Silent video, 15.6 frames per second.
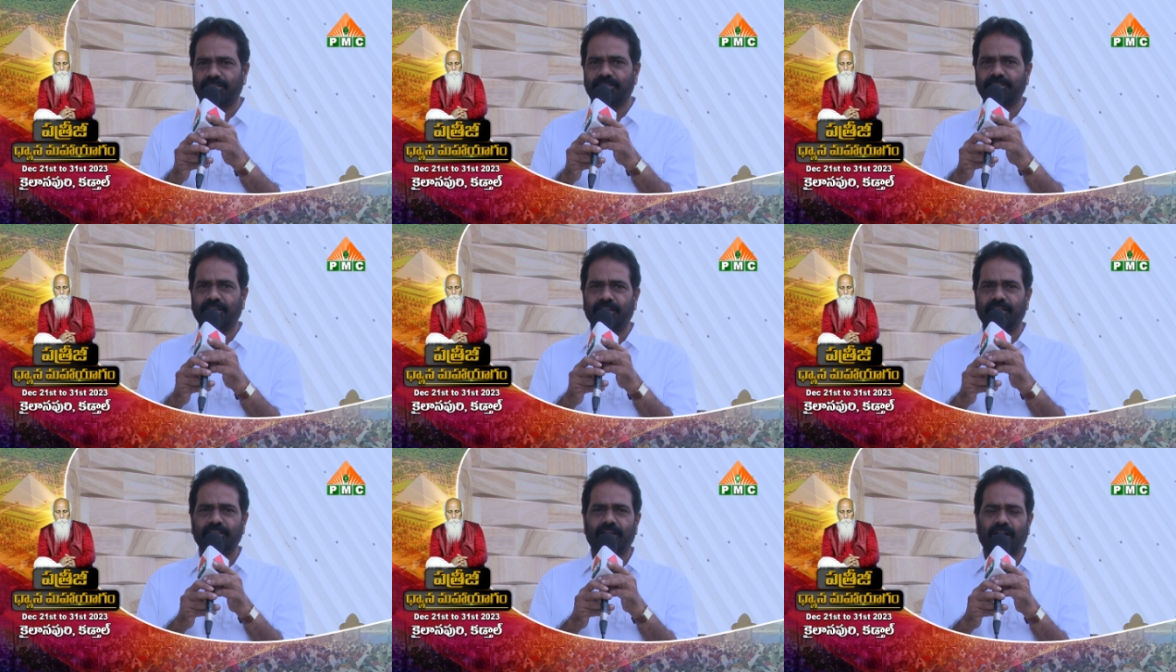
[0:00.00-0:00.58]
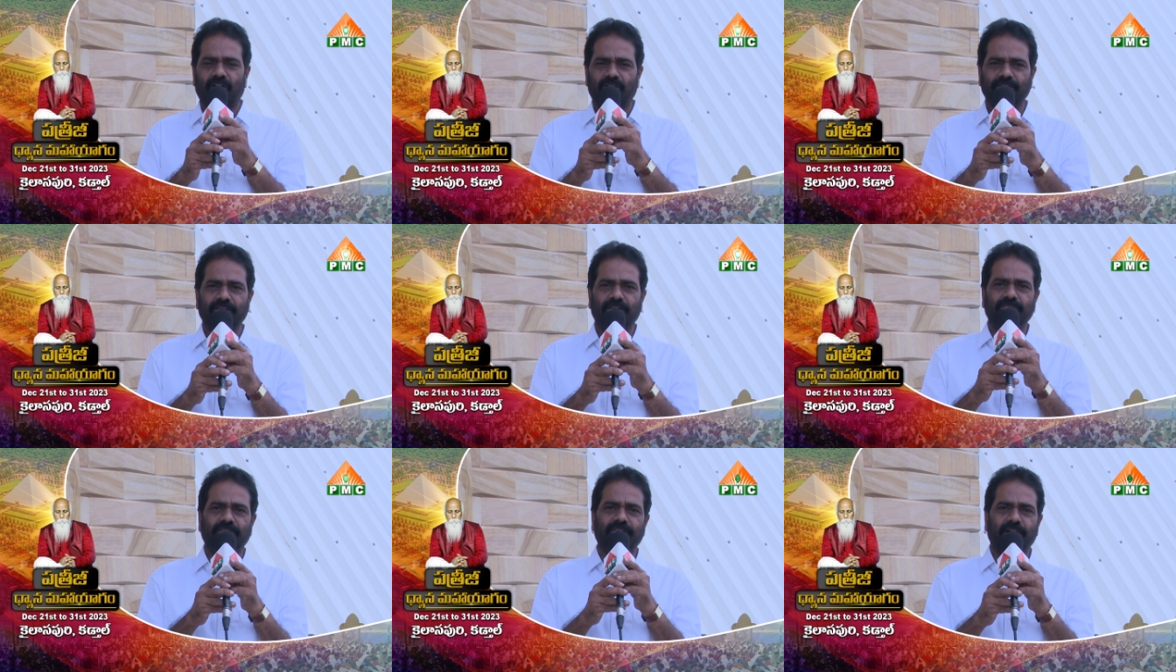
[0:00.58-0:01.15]
శక్తి అనేది రావడం
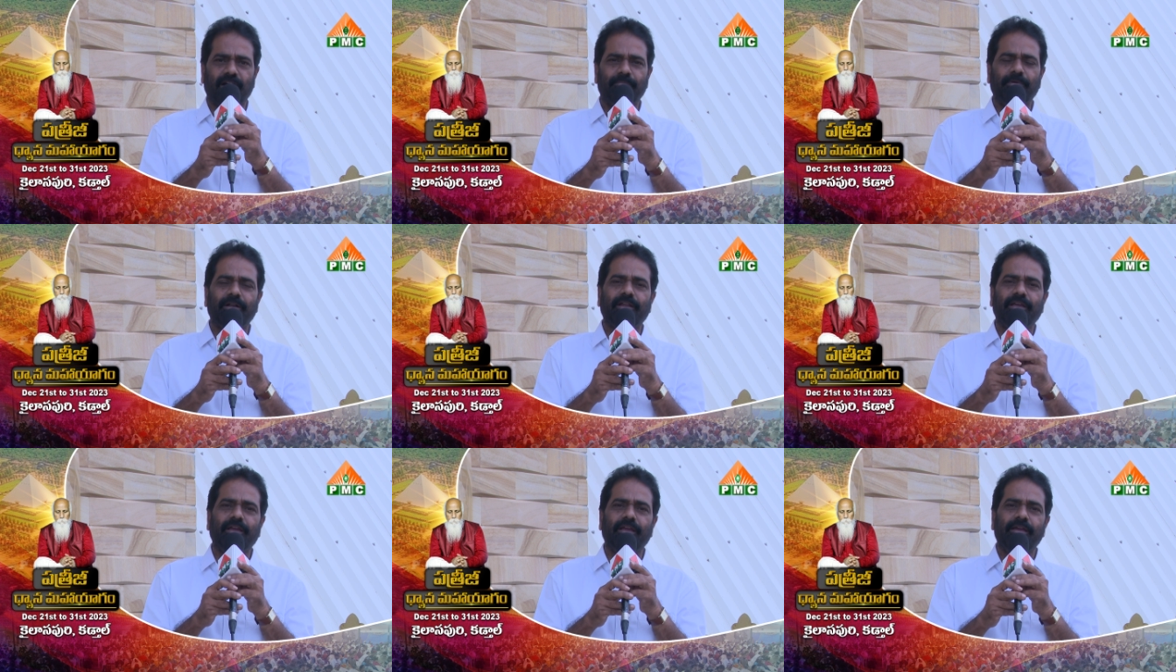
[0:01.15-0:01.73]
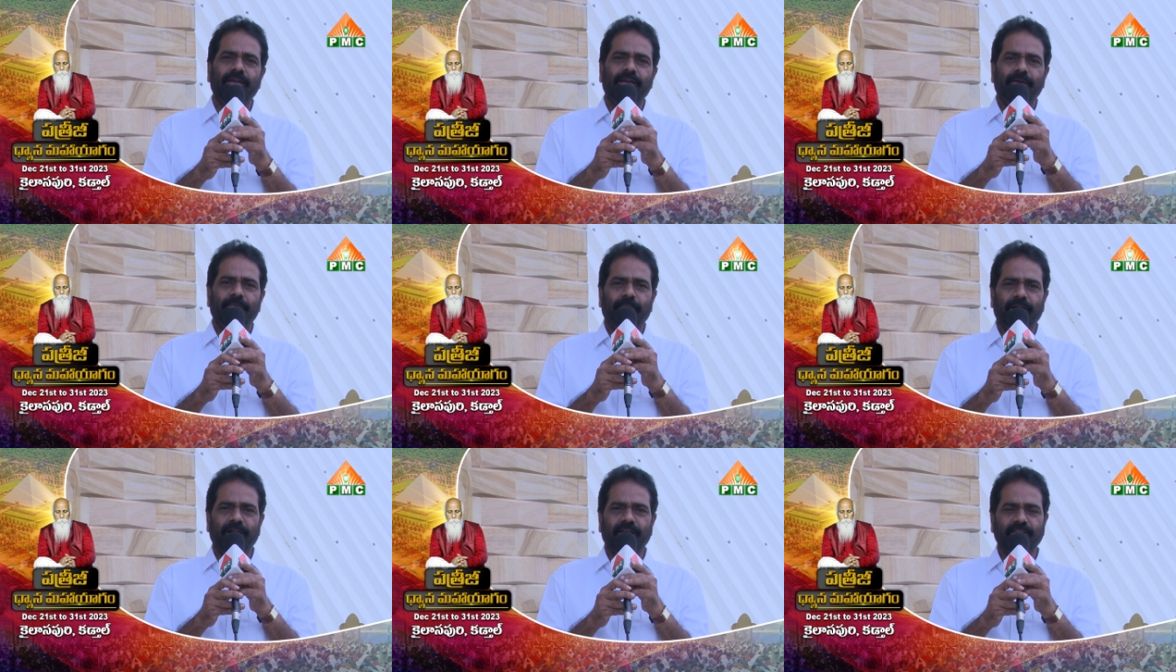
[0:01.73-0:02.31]
జరుగుతుంది కాబట్టి
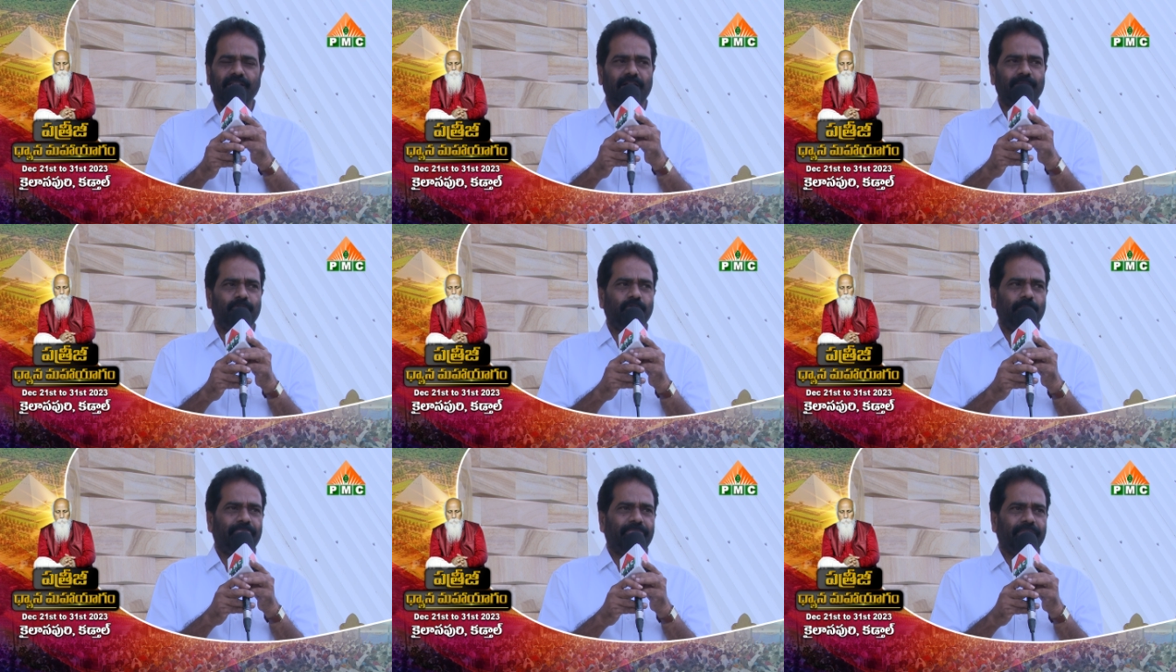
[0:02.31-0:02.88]
మరి అందరము